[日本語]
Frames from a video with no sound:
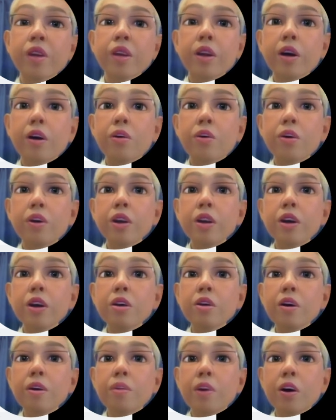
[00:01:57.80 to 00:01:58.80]
だこれで
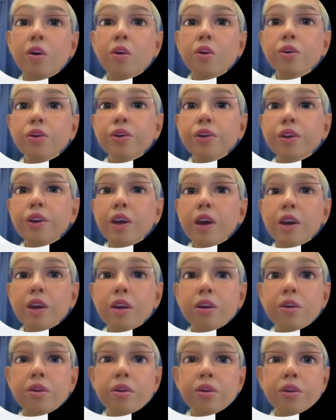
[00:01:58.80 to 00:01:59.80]
言えば
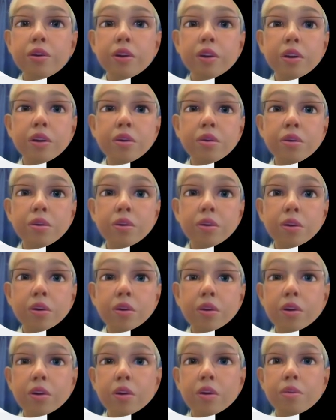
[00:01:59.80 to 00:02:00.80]
オンシェイクっていう
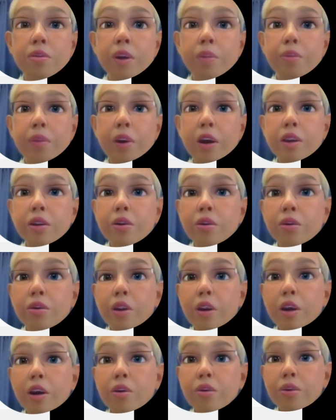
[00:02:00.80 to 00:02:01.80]
のを、まあ、Python
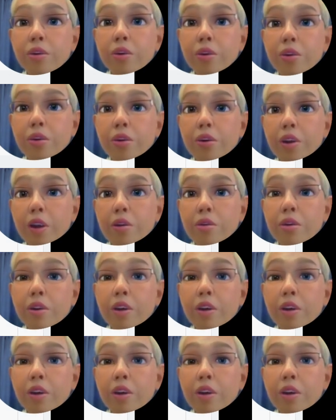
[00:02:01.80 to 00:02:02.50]
で書くとどうなる